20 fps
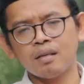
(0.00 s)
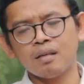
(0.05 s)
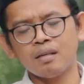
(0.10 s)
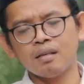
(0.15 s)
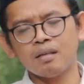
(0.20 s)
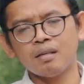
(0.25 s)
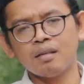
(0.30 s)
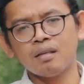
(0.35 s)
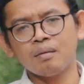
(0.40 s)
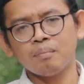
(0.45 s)
e,
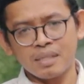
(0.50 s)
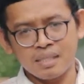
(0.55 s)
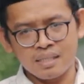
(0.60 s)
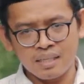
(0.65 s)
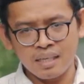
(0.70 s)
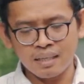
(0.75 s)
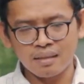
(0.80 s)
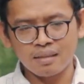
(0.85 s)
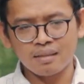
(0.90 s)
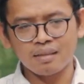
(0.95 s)

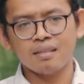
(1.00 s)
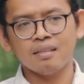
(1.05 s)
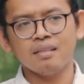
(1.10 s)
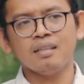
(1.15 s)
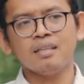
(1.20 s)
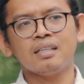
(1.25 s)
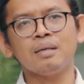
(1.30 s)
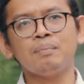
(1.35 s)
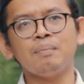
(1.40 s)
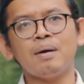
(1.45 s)
masjid
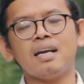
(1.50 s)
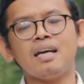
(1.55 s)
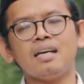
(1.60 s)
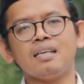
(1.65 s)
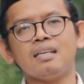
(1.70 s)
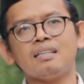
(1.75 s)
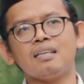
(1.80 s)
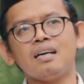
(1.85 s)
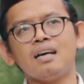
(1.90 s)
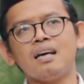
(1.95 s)
di mana
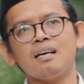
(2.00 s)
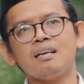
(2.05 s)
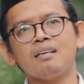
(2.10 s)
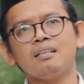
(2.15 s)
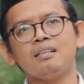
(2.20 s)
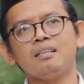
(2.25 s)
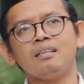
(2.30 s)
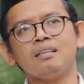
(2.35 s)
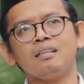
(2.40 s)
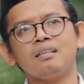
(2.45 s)
kita
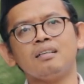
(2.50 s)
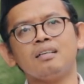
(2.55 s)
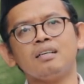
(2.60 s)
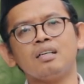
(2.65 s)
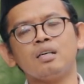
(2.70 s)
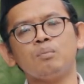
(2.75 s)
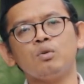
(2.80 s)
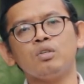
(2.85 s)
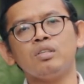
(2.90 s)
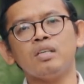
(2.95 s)
e,
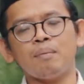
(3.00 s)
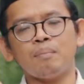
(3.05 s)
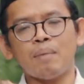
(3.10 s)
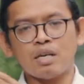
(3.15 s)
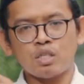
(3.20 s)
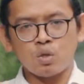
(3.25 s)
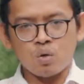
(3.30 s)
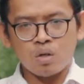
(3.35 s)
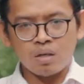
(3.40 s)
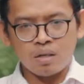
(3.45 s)
kemudian
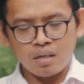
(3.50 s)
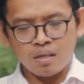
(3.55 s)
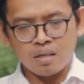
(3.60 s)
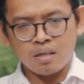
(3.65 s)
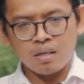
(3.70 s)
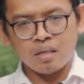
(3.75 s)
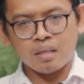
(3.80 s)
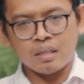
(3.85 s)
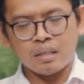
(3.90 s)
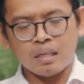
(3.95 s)
masuk ke
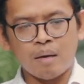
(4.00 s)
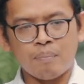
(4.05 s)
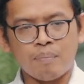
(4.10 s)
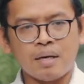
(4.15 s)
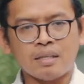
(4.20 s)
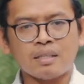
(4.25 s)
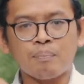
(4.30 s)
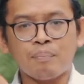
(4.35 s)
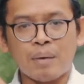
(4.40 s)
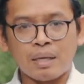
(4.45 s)

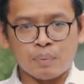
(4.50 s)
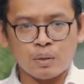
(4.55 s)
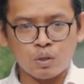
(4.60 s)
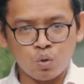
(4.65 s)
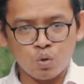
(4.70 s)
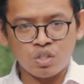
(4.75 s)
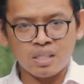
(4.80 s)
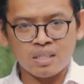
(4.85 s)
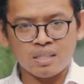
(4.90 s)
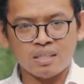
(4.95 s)
apa tempat
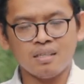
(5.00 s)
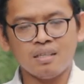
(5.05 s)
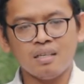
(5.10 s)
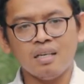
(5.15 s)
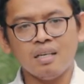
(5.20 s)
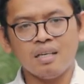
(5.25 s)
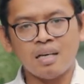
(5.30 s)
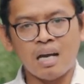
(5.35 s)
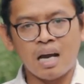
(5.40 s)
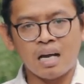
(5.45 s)
bersuci.
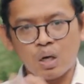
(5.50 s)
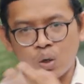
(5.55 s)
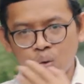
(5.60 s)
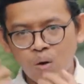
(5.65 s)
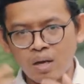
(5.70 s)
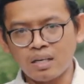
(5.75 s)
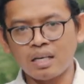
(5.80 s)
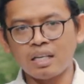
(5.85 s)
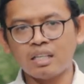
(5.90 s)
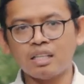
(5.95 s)
Nah,
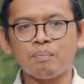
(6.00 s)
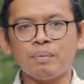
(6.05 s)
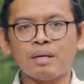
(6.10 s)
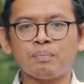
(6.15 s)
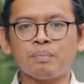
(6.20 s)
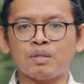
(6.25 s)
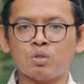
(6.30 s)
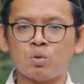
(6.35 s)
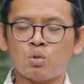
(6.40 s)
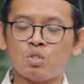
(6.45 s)
keluar dari
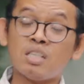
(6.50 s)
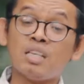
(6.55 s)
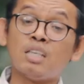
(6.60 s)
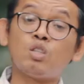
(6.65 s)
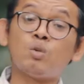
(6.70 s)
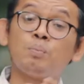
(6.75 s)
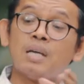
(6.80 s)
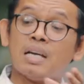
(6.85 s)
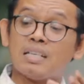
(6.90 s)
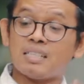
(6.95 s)
tempat
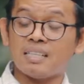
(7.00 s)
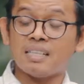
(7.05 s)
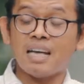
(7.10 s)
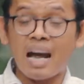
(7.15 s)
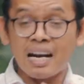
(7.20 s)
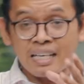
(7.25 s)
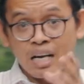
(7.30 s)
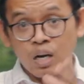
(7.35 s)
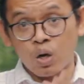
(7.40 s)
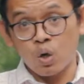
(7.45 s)
bersuci itu
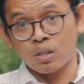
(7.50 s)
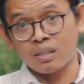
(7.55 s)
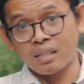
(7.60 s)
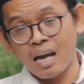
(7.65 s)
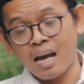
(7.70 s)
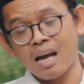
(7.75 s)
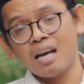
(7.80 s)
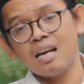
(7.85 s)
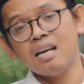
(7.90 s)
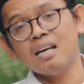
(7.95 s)
biasanya ada
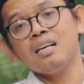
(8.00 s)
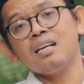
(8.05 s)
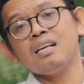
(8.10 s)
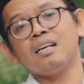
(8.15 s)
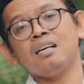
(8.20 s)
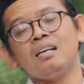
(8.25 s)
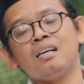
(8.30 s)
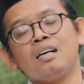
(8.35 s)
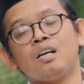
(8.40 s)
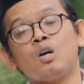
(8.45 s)
kotak
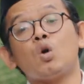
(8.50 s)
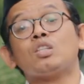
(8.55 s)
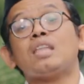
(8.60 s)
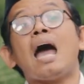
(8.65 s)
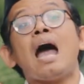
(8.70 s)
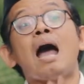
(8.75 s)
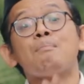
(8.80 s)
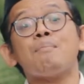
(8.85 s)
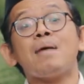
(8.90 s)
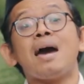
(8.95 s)
e,
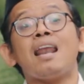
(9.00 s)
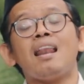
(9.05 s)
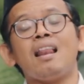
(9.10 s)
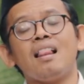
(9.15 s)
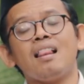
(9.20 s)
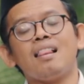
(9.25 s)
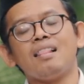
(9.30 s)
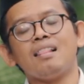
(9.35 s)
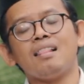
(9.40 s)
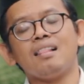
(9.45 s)
kotak amal
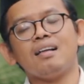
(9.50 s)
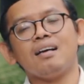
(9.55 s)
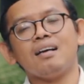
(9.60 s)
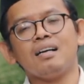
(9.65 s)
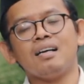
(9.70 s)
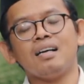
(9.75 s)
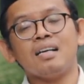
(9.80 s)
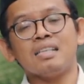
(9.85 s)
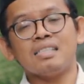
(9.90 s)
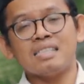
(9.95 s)

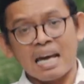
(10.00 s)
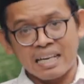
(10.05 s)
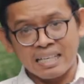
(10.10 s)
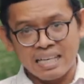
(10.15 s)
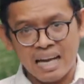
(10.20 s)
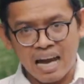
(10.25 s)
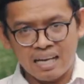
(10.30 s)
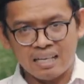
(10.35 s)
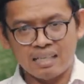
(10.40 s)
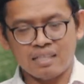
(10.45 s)
e,
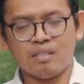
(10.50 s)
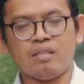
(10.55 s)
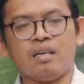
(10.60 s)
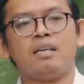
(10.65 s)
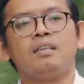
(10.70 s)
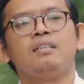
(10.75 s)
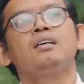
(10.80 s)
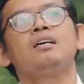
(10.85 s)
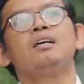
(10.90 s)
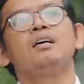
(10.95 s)
jariah gitu
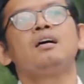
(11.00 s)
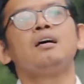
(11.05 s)
ya